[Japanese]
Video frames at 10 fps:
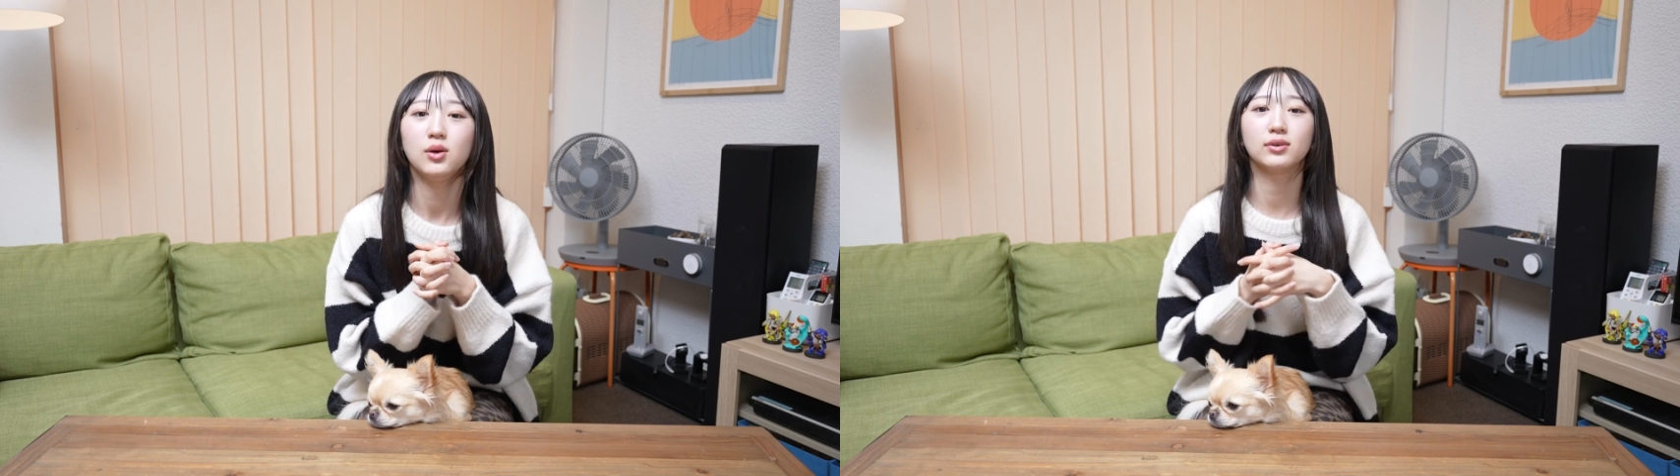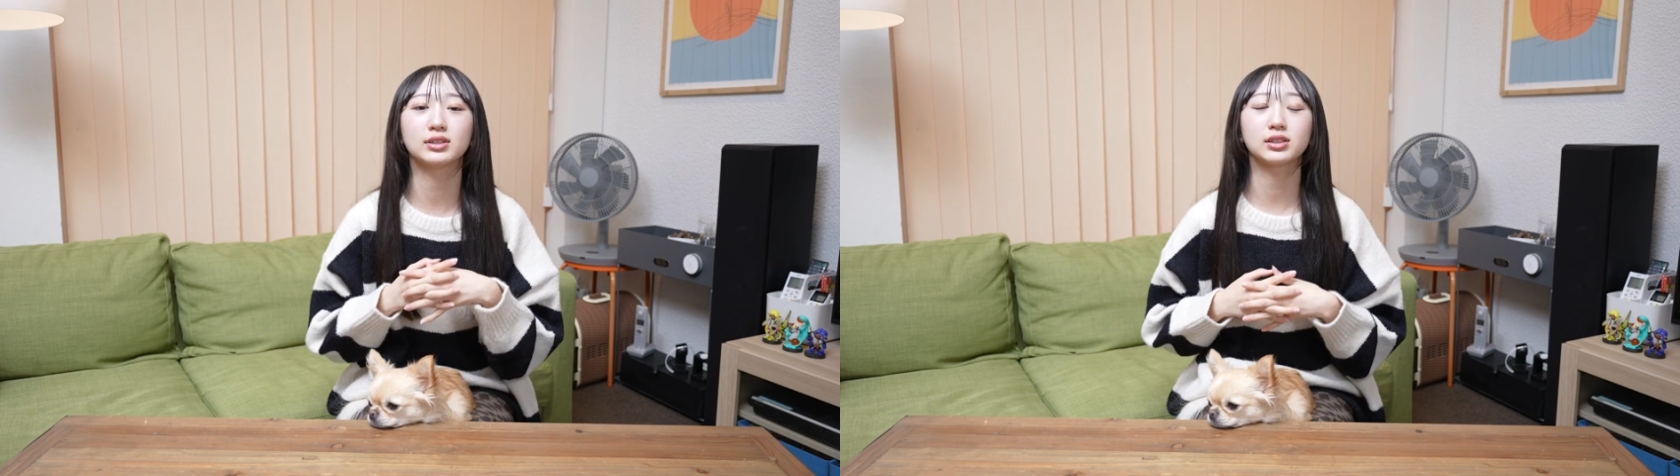
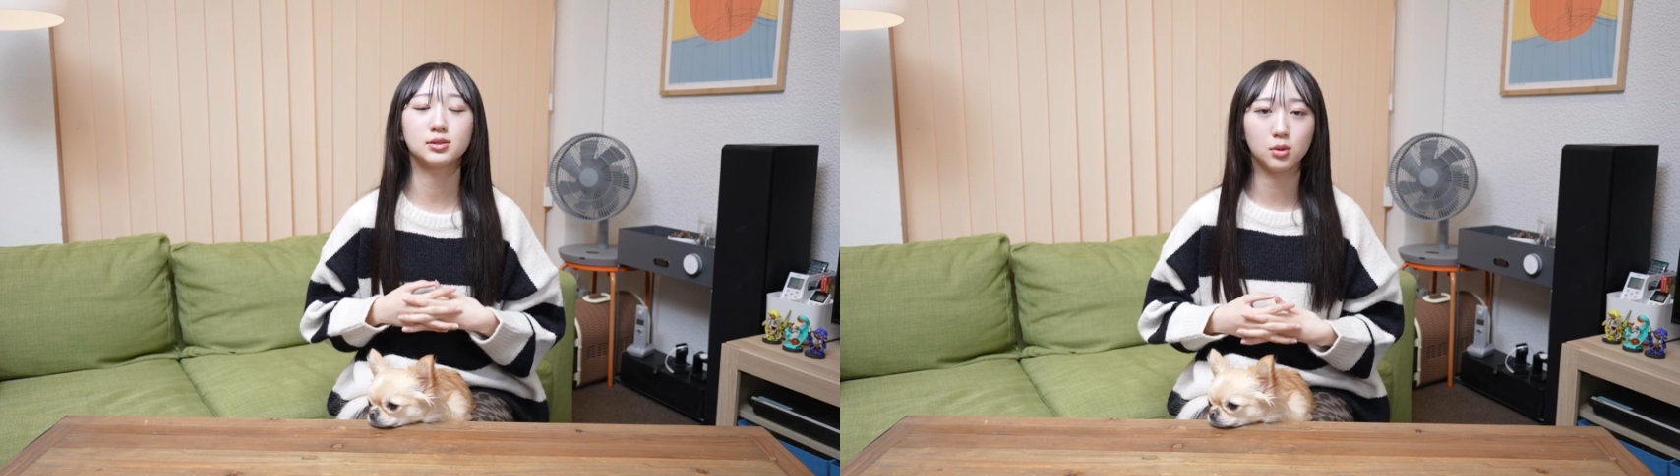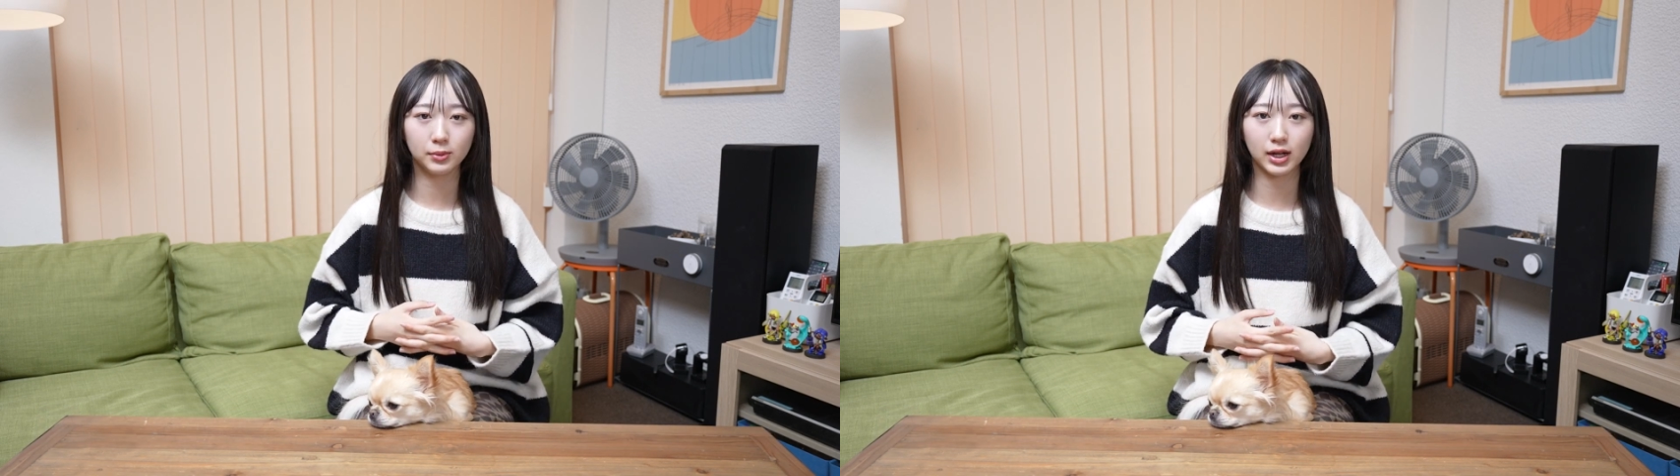私
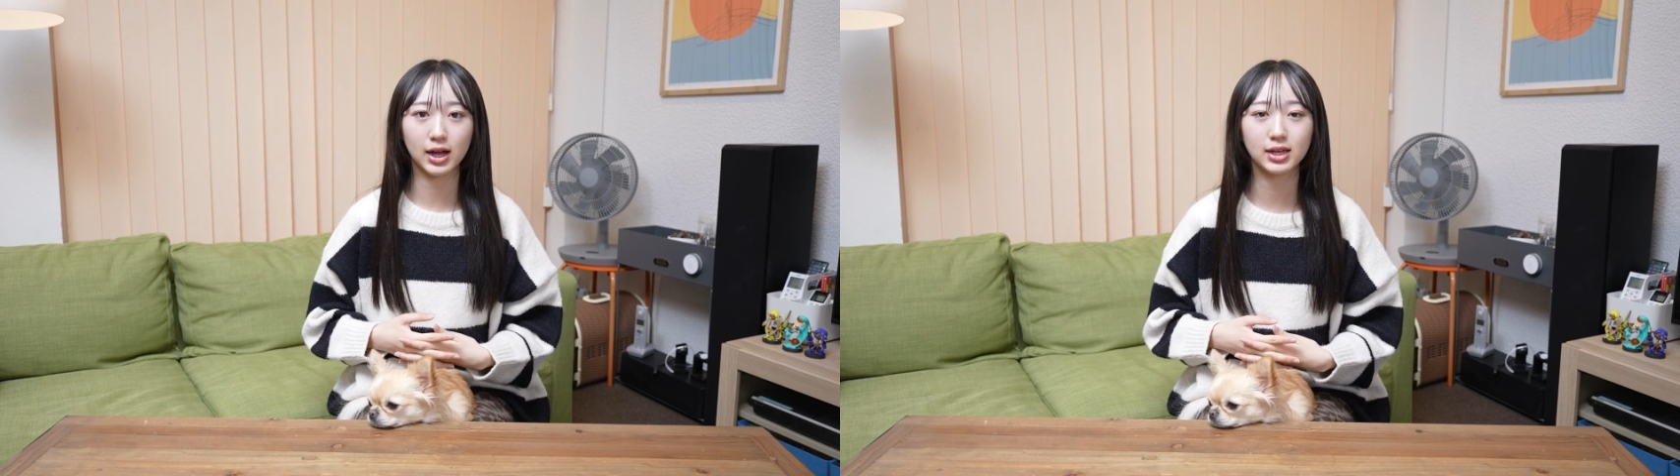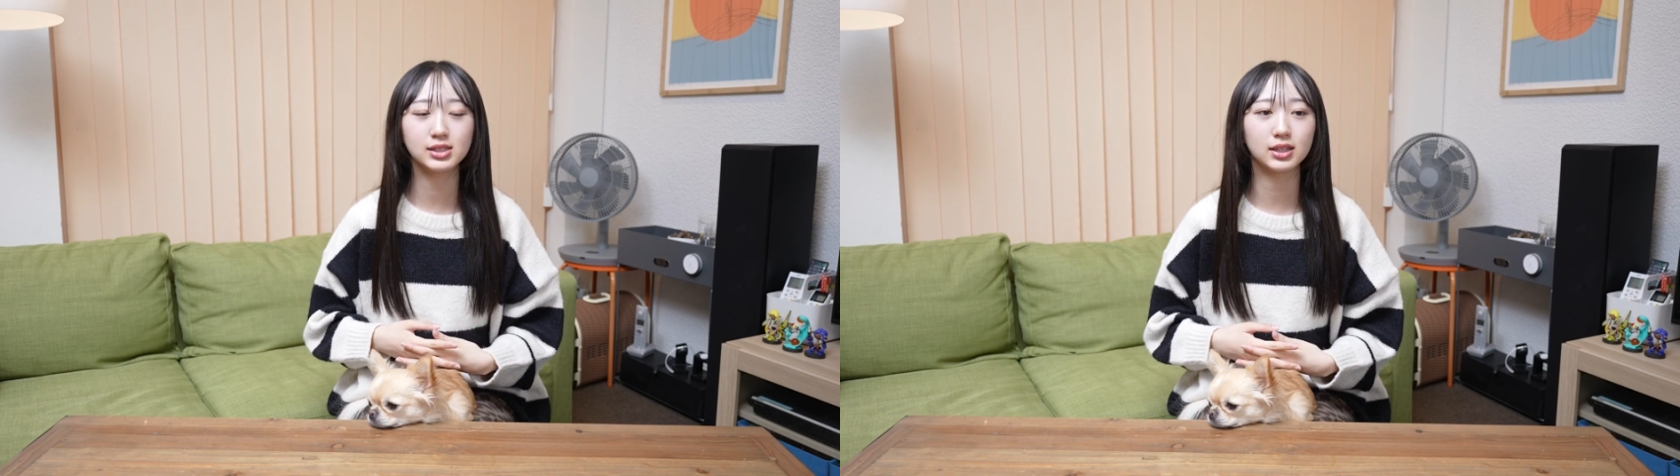も向
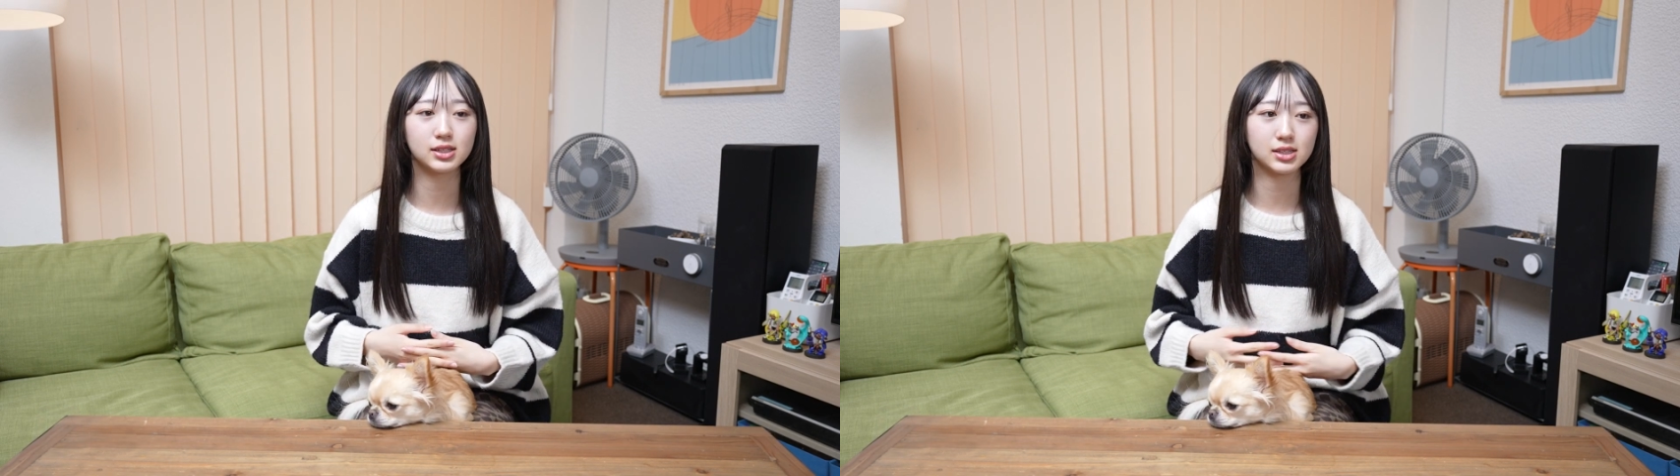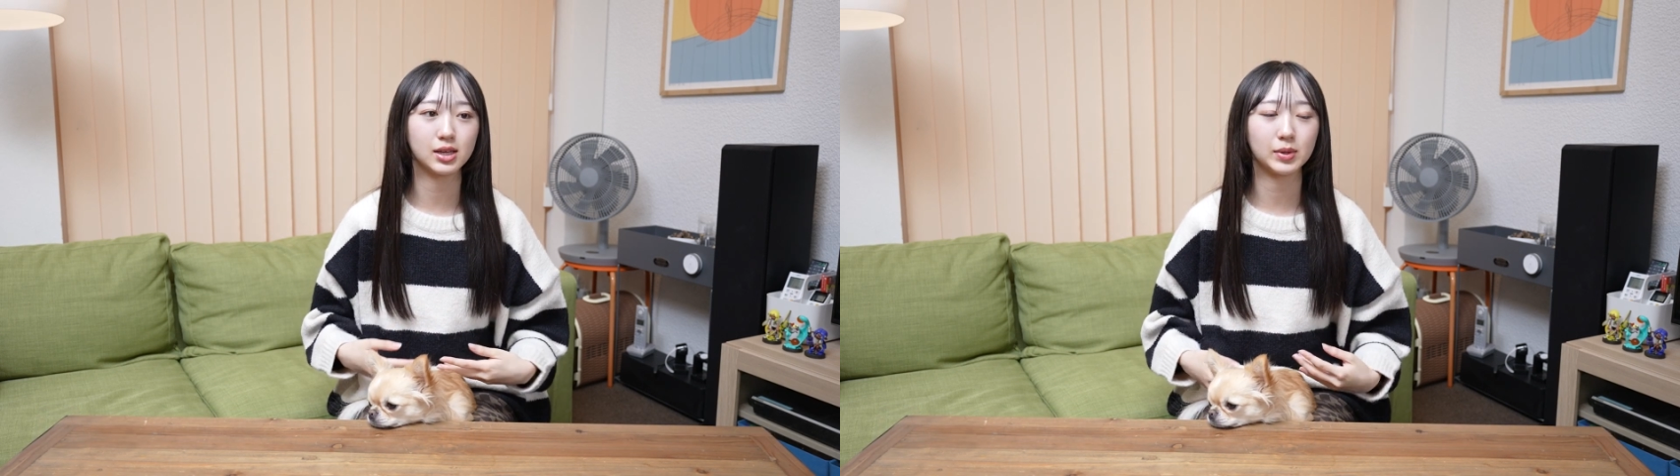か以前ですね、